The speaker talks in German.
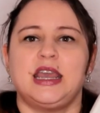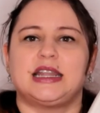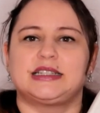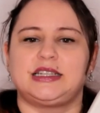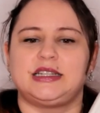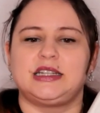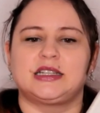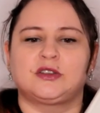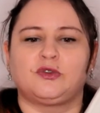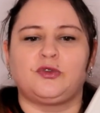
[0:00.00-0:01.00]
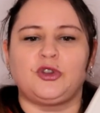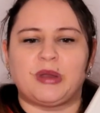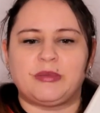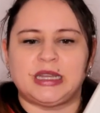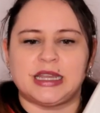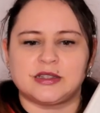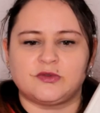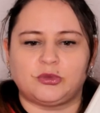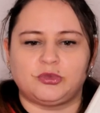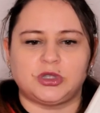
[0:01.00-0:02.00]
Dass ich nicht das Gefühl beim Lesen
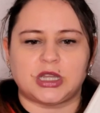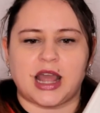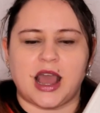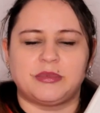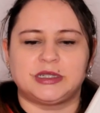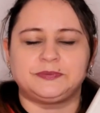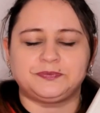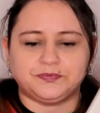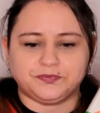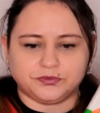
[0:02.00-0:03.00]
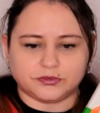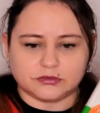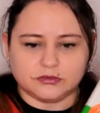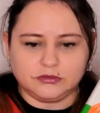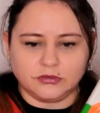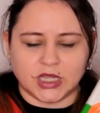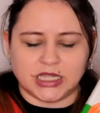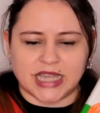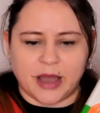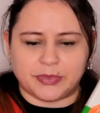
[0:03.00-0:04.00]
von Büchern habe,
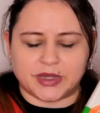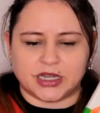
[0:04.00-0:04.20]
ich habe...